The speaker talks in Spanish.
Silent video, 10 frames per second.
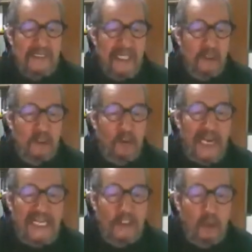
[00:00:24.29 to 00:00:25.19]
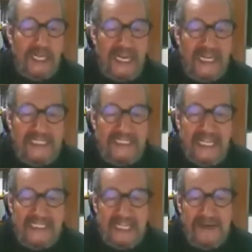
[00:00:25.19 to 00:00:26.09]
de los cuales surge la
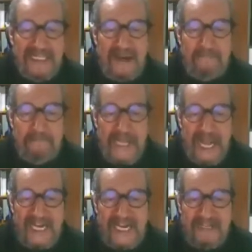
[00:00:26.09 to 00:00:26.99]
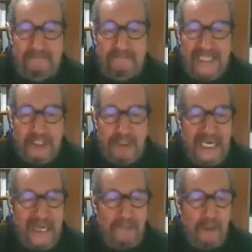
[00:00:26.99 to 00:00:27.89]
iniciativa de ampliar el espacio
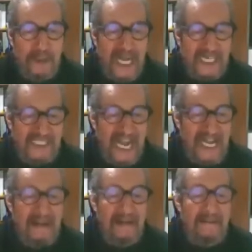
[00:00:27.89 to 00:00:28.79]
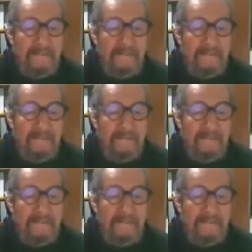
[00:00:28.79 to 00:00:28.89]
de la democracia